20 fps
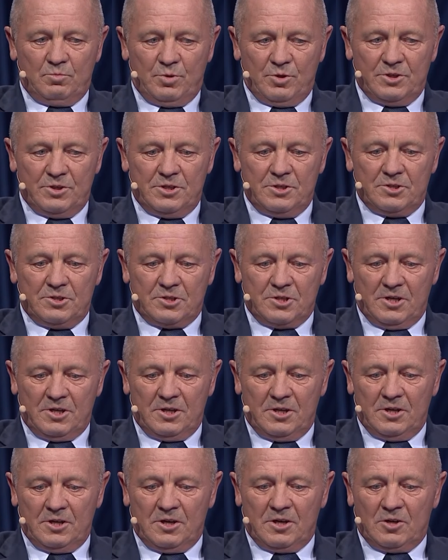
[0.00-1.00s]

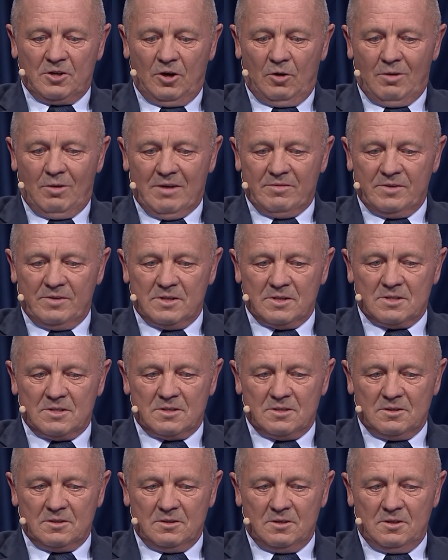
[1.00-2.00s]
pojedyncze e, koła,
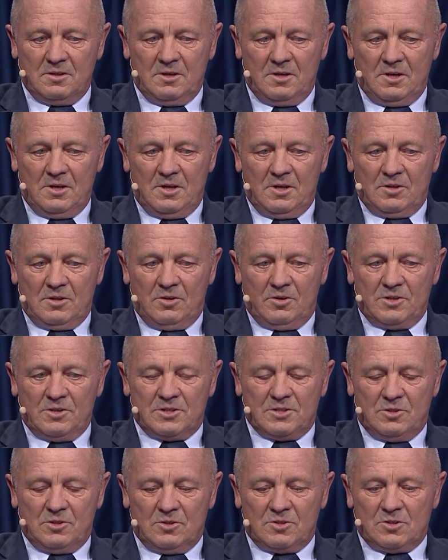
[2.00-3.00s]
więc e, to
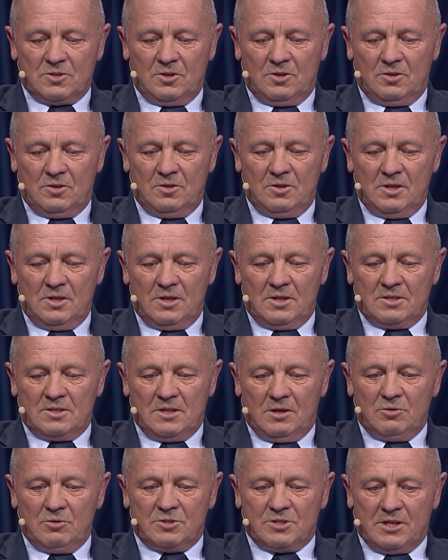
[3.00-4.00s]
jest to, co
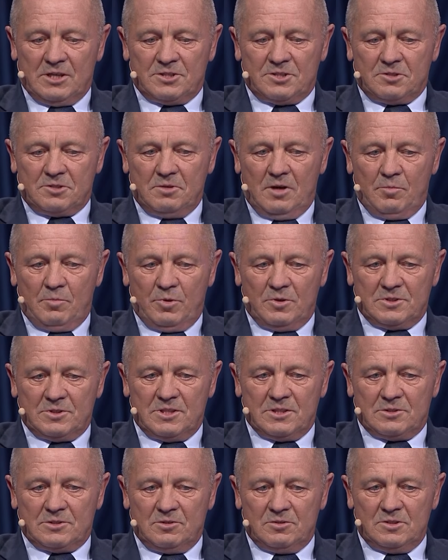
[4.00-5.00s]
cały czas trzyma
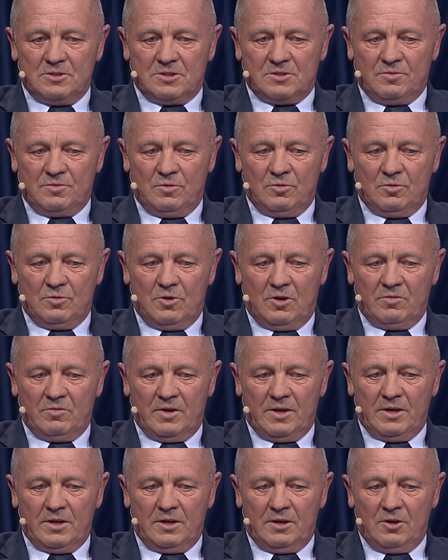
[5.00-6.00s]
Polskie Stronnictwo
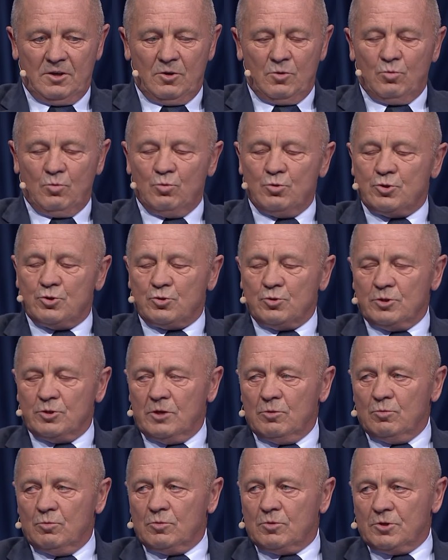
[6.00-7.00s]
Ludowe u
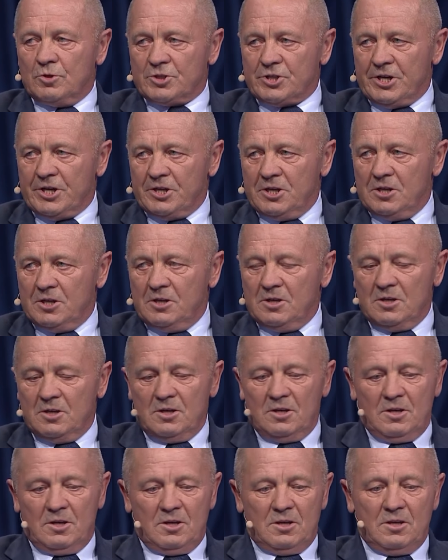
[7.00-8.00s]
źródeł, u korzeni.
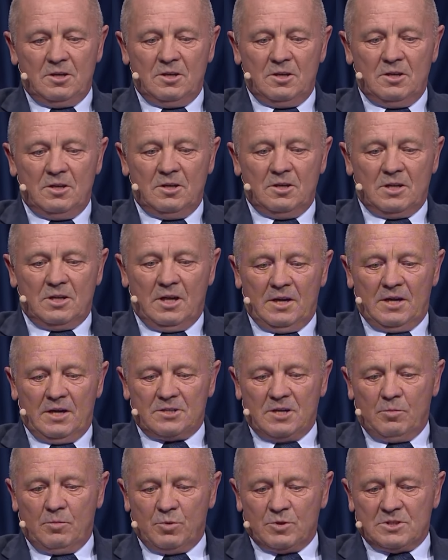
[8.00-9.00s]
I
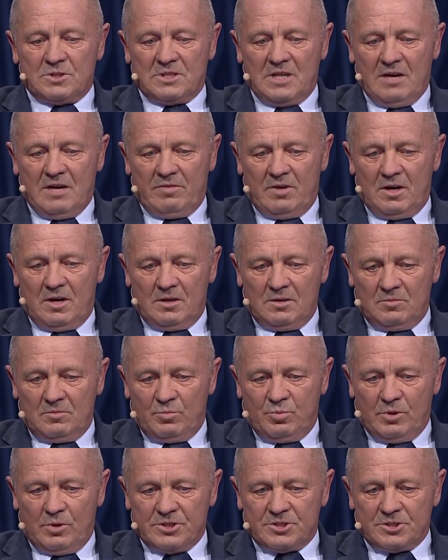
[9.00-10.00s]
nasza podstawa,
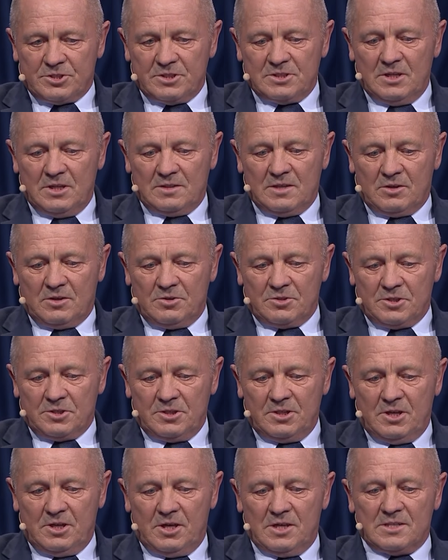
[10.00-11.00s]
płaszczyzna
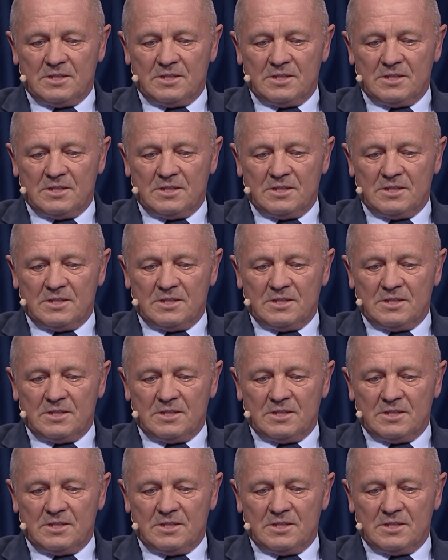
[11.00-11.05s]
zakorzenienia